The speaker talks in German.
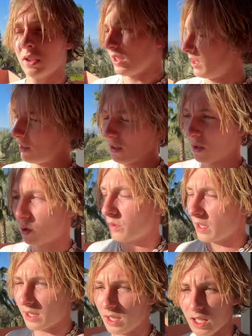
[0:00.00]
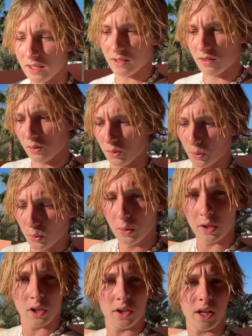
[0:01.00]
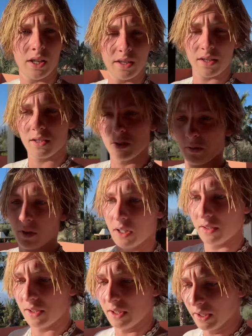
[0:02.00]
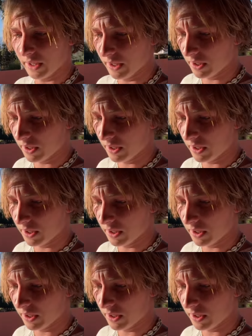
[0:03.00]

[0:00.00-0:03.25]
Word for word: Hier sind so viele Katzen und Hühner und alles, so viele Tiere.